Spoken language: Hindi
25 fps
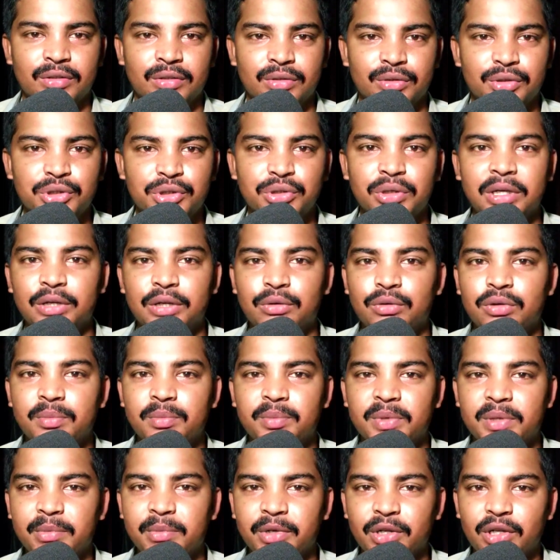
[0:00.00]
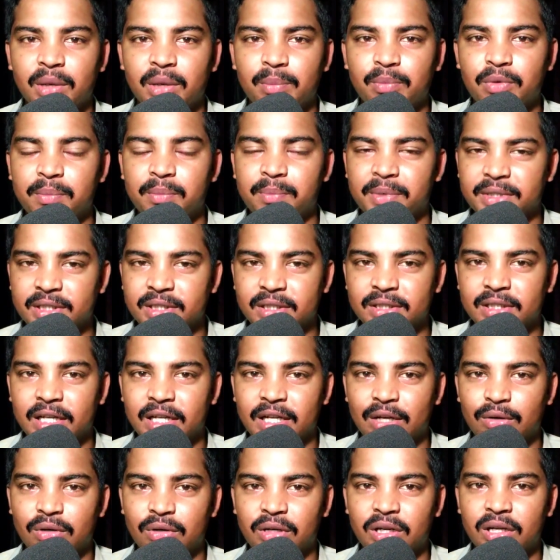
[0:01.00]
दोस्तों आई होप कि वीडियो आपको पसंद
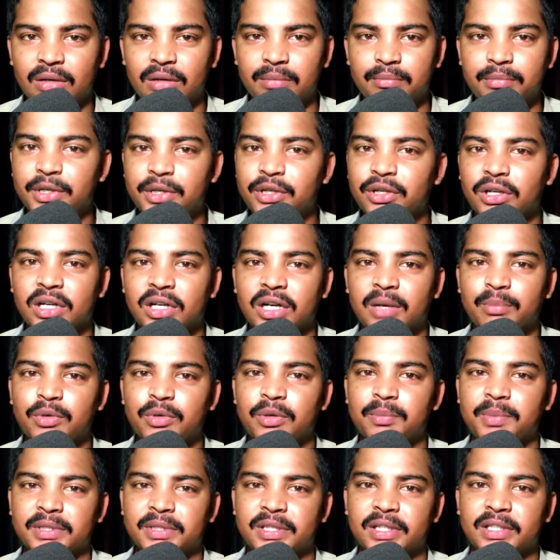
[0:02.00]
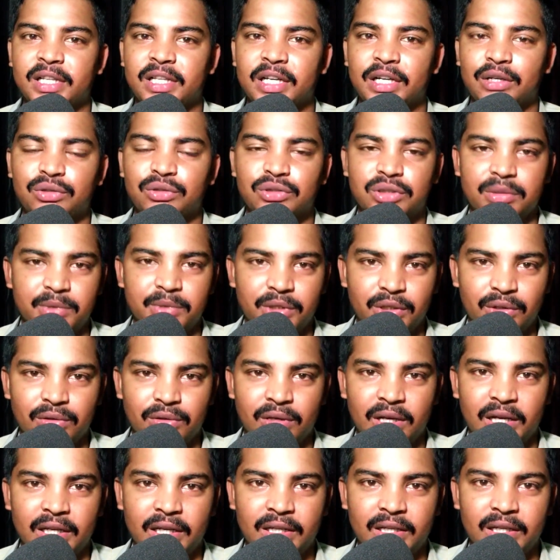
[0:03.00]
आया होगा वीडियो अगर आपको पसंद आया हो तो वीडियो को
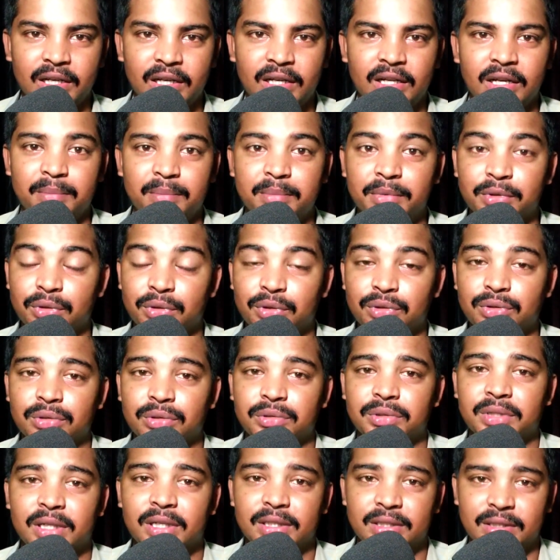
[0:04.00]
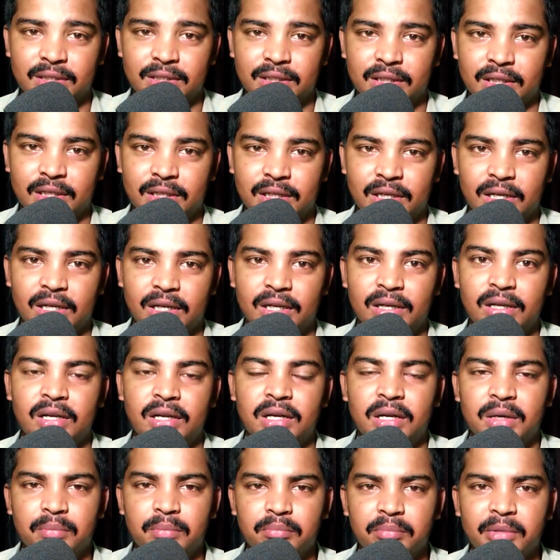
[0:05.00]
लाइक करें अपने दोस्तों के साथ शेयर करें
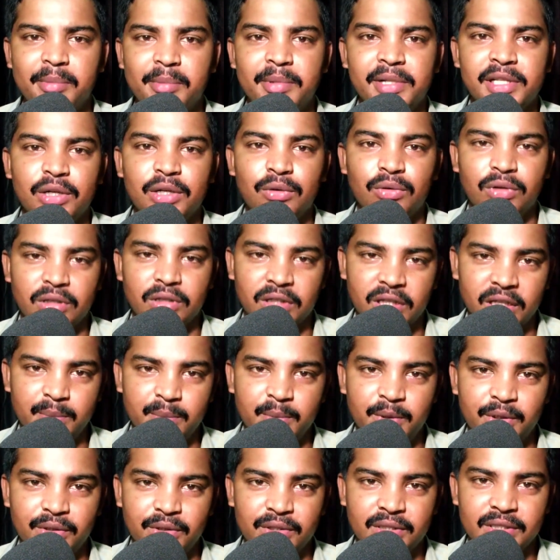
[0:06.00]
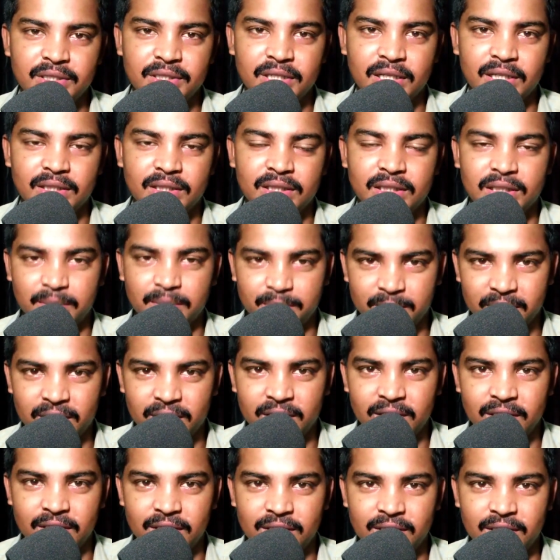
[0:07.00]
मैं मिलता हूँ एक नई वीडियो के साथ तब तक के
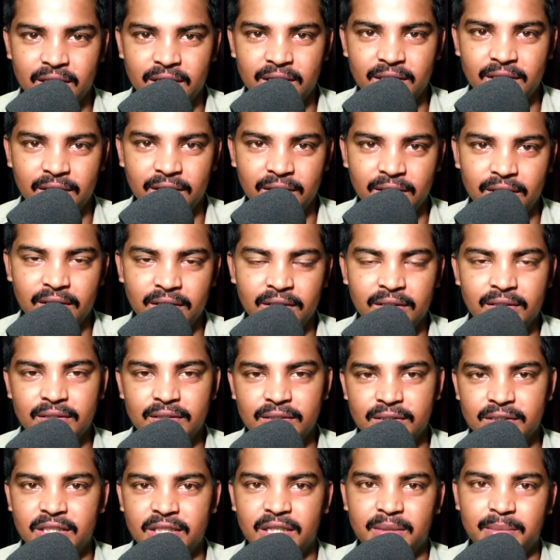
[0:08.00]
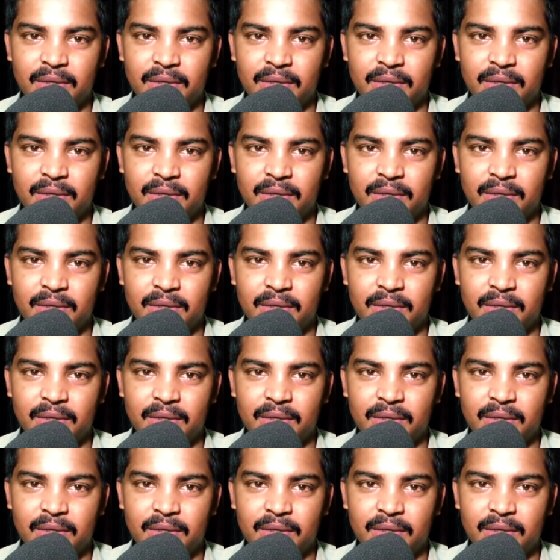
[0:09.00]
लिए जय हिंद जय